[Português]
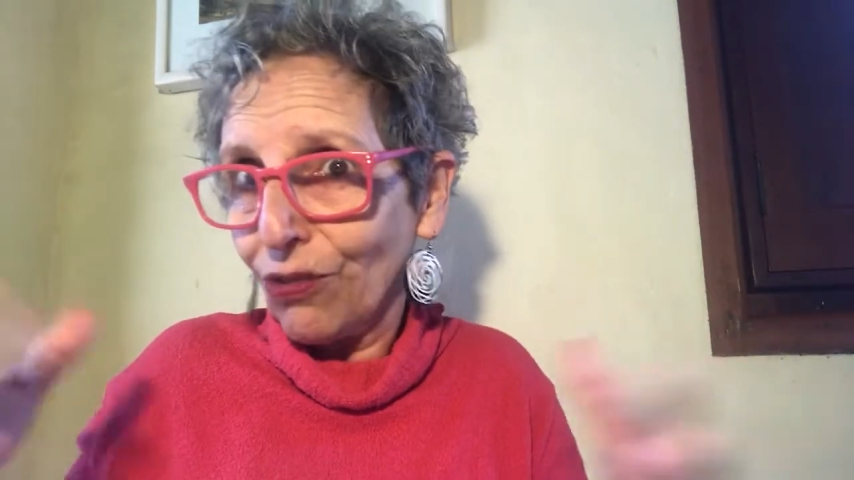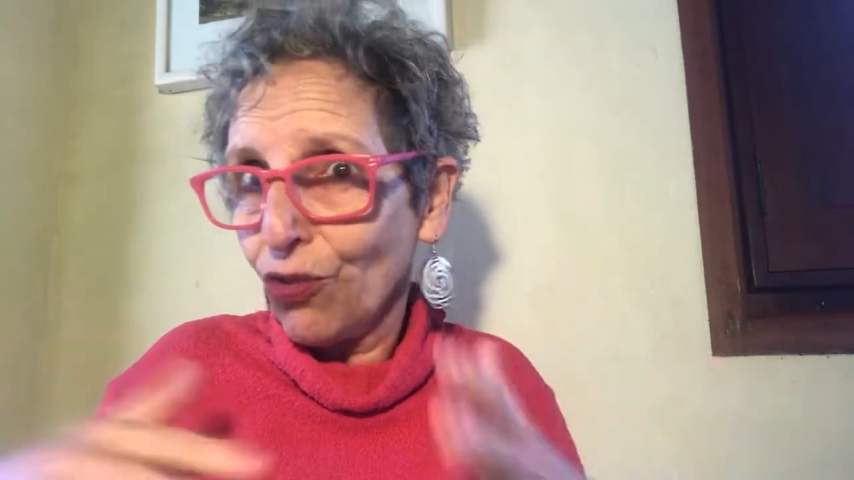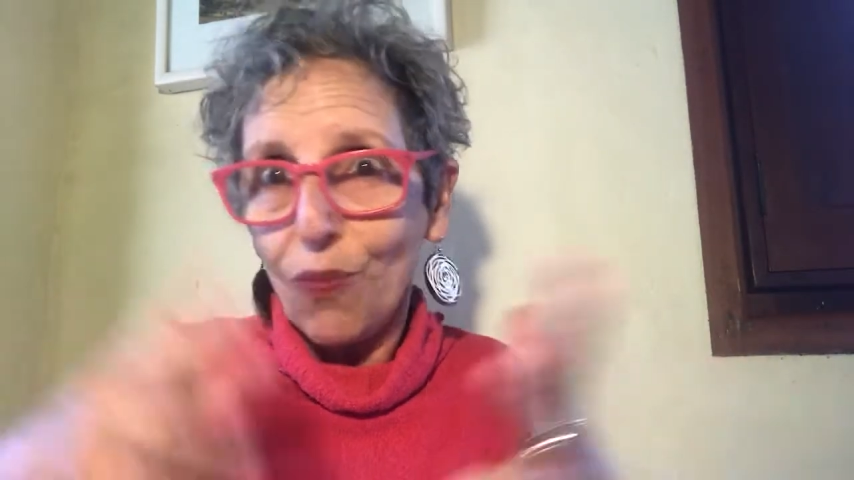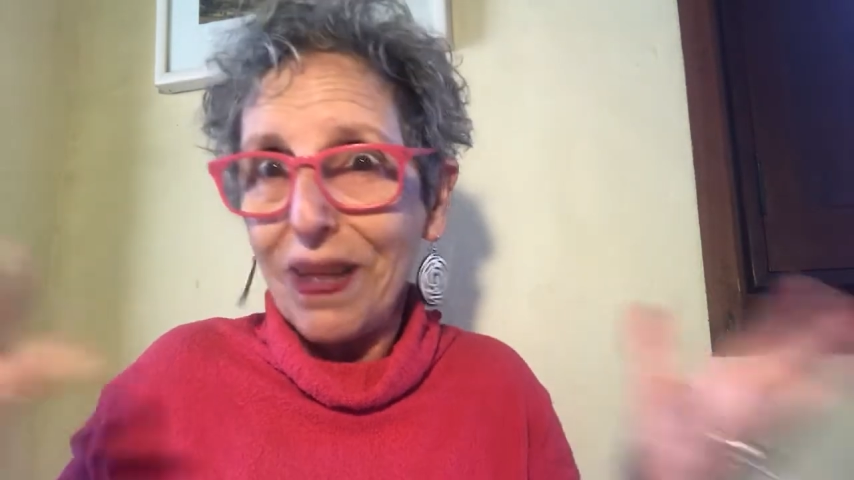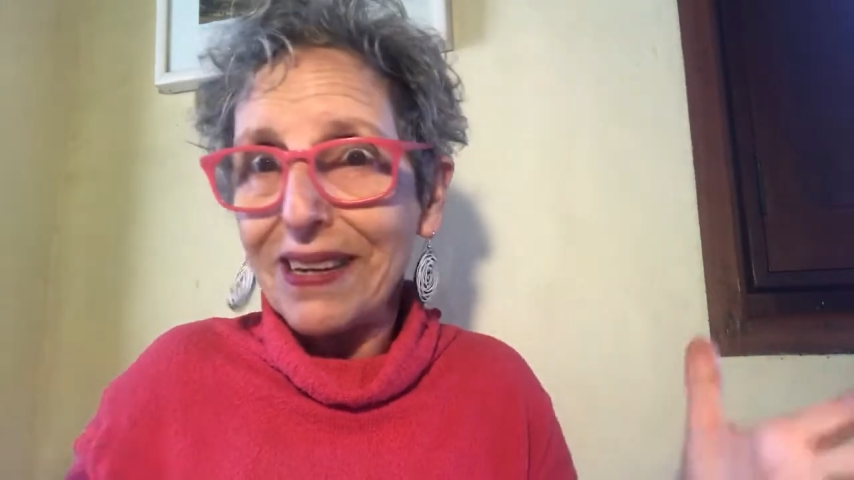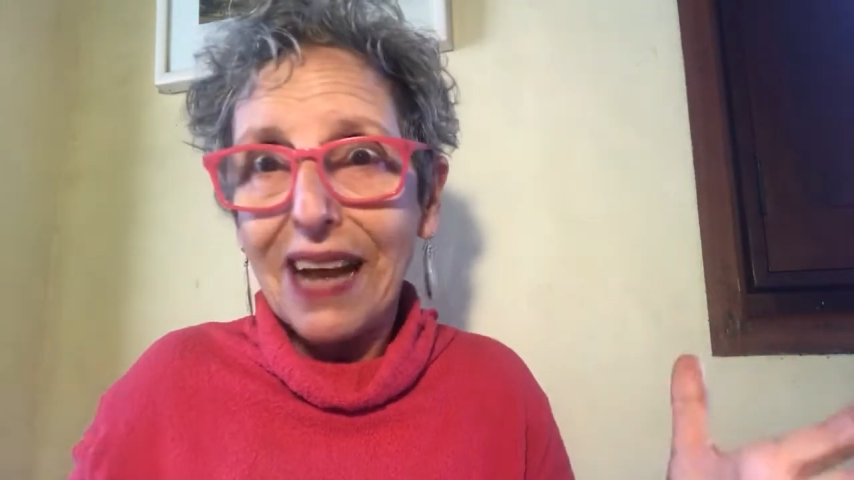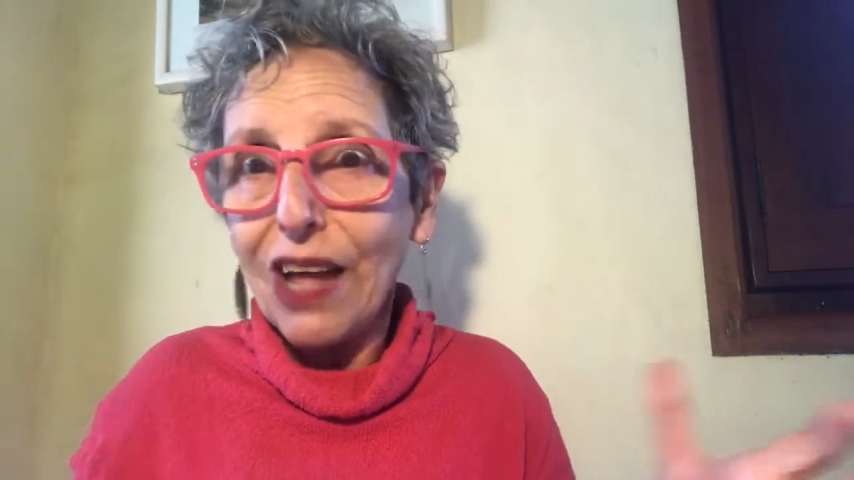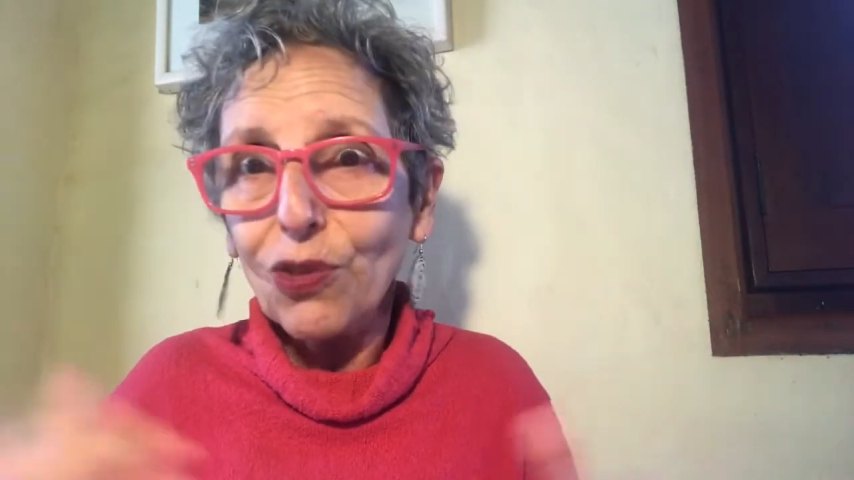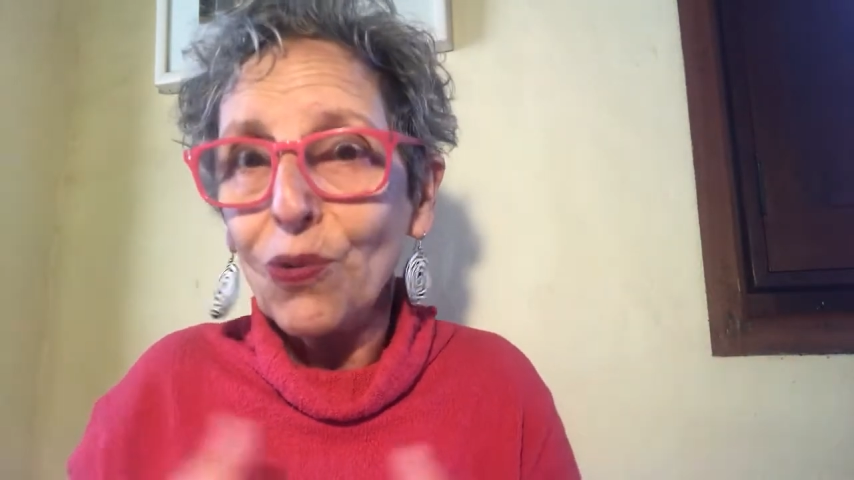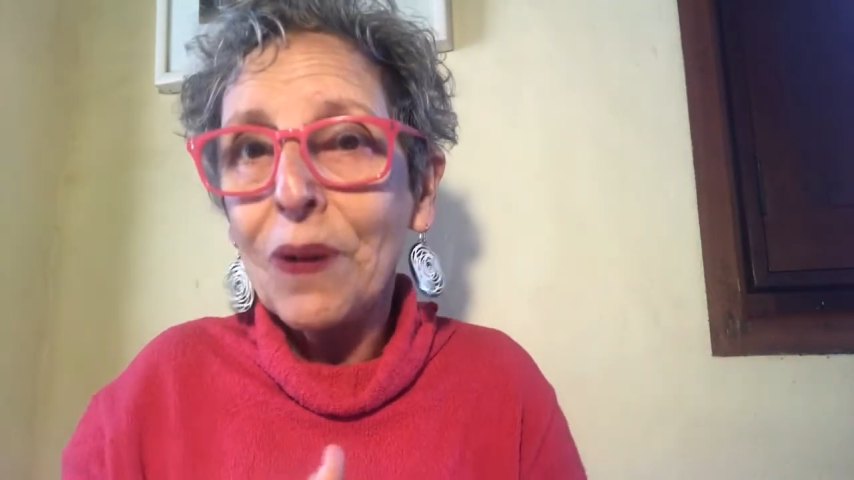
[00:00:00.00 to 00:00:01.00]
onde o
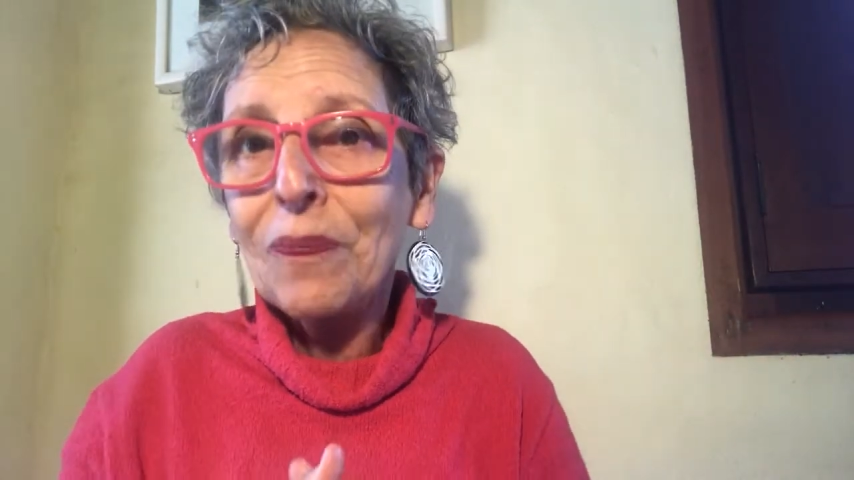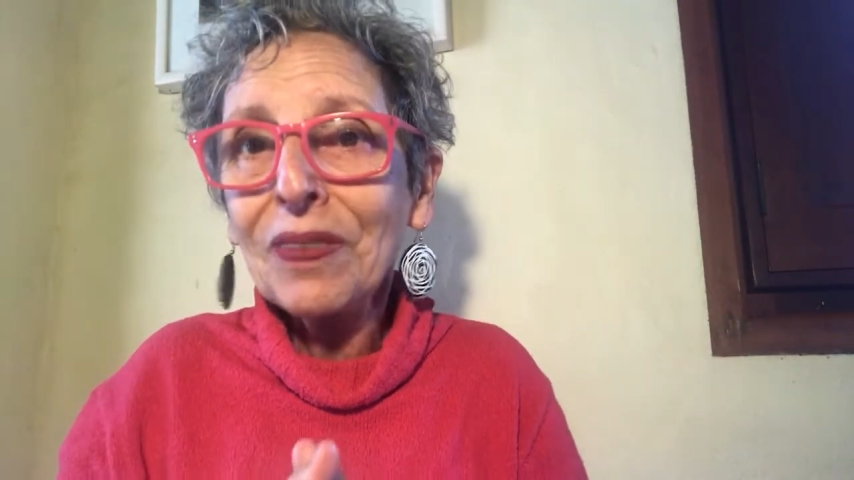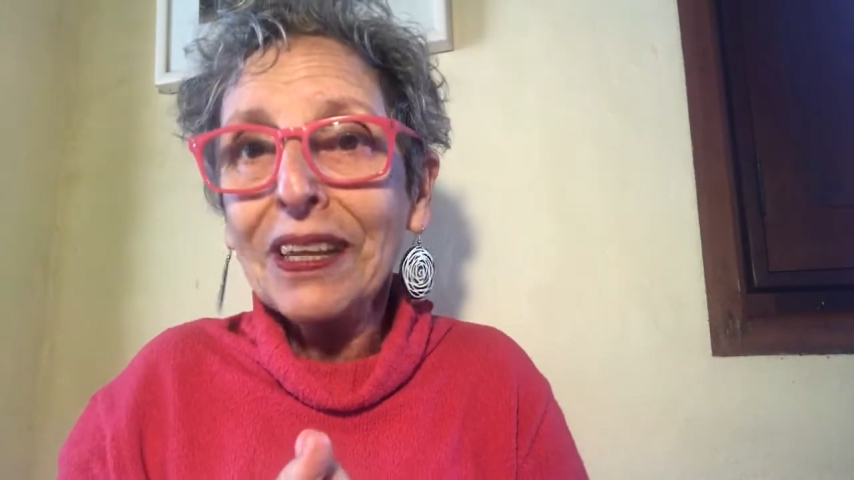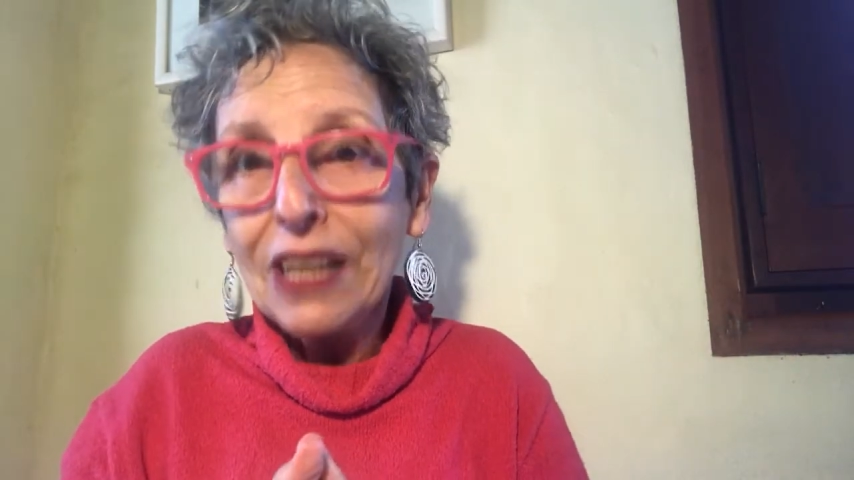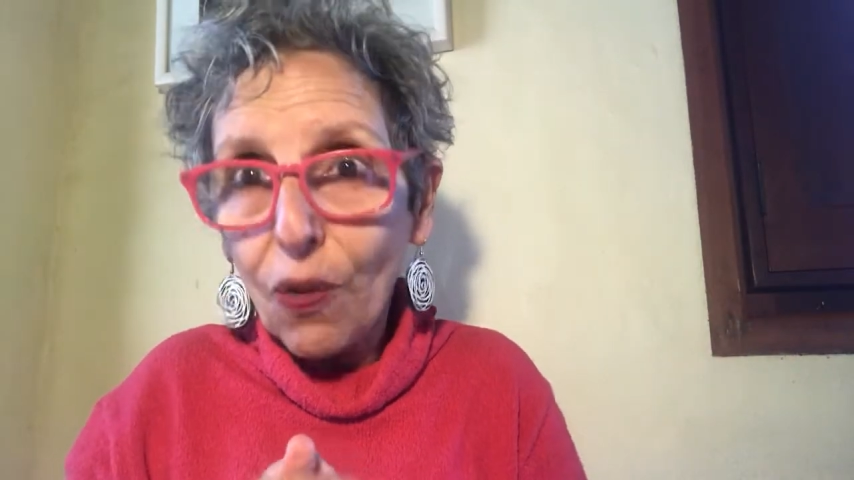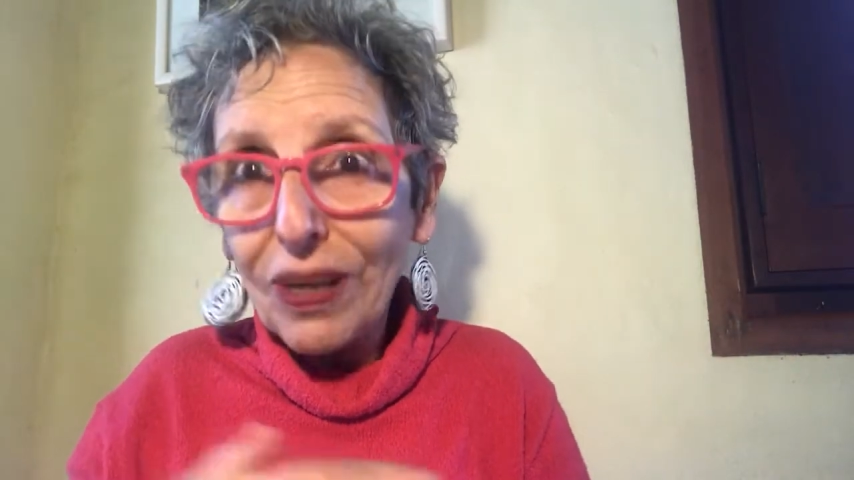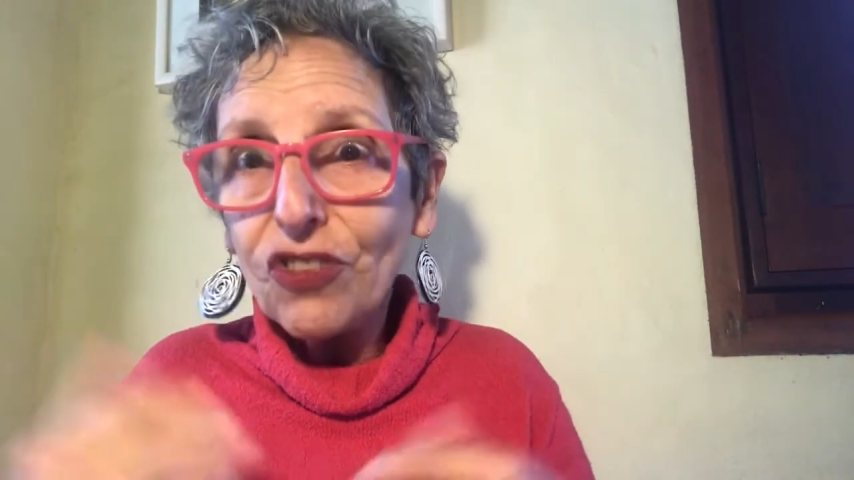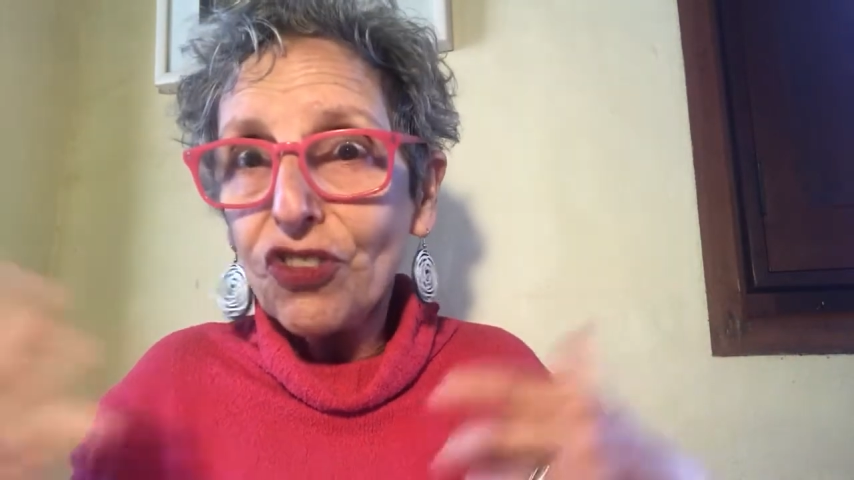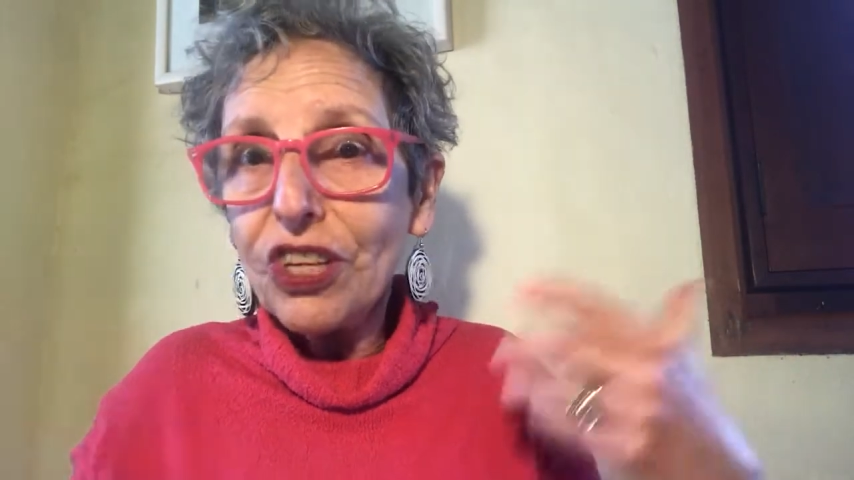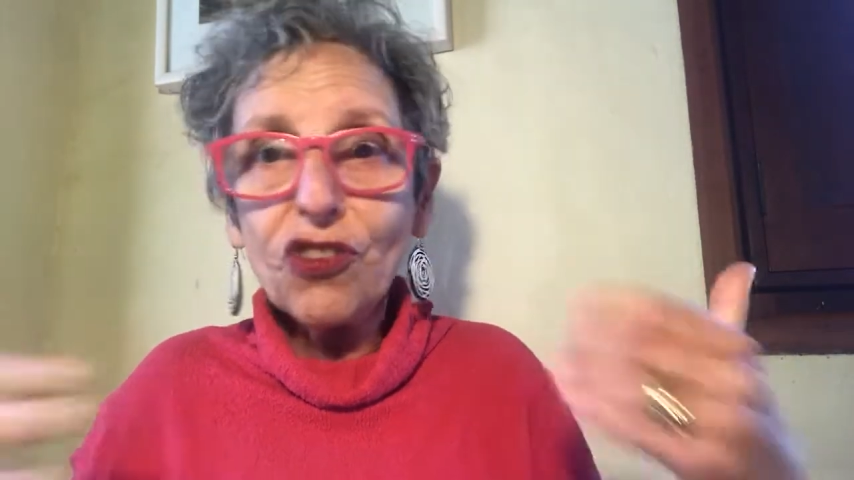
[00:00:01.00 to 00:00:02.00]
mercado não
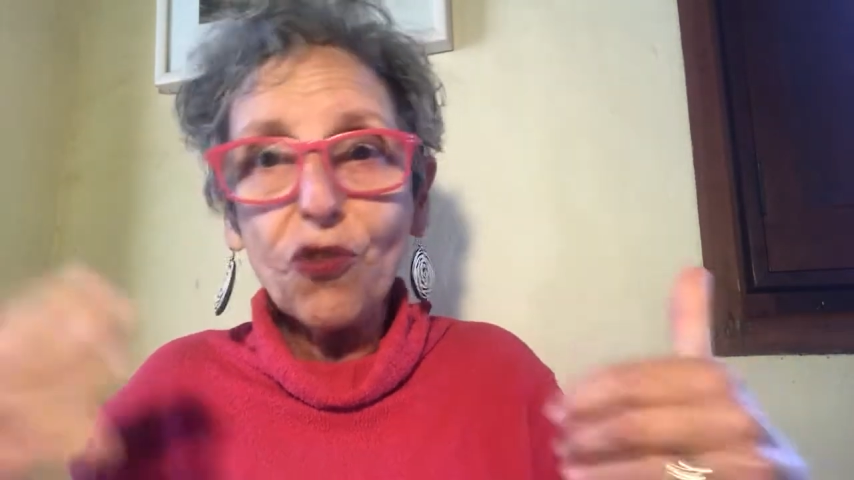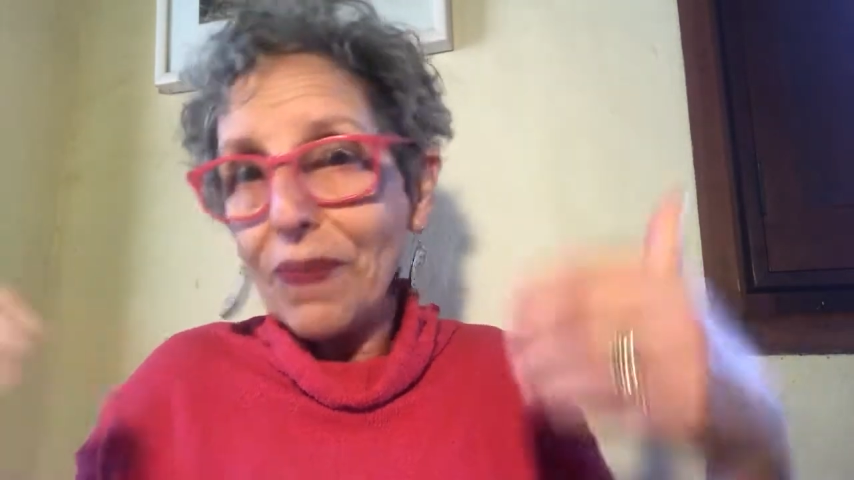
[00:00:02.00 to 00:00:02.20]
atinge,